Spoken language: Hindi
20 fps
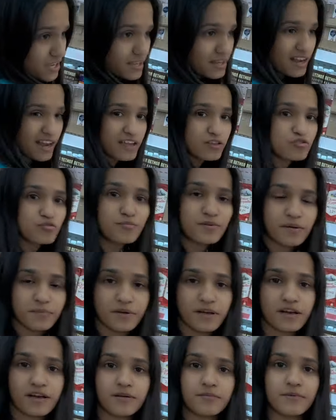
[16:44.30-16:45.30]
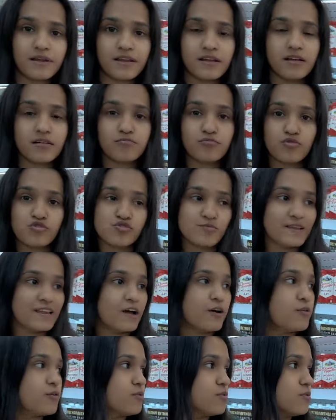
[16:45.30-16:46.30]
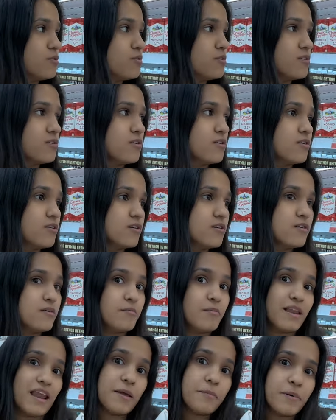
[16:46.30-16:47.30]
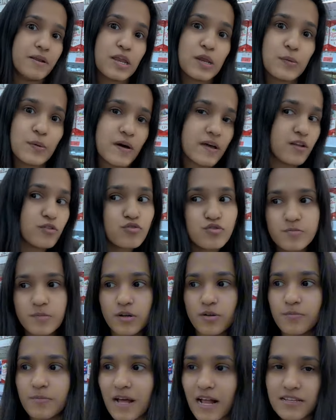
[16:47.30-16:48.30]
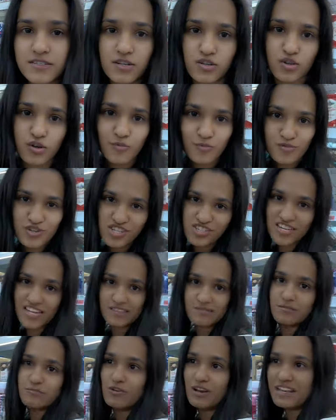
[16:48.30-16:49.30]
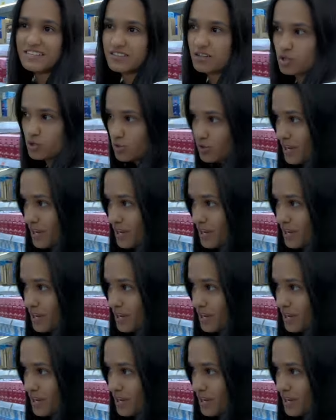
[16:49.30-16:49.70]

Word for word: है लाइक तुम कभी अगर मना कुछ बनाओ मलाई पनीर वगैरह तो उसमें तुम डाल सकते हो मुझे साथ में बुला सकते हो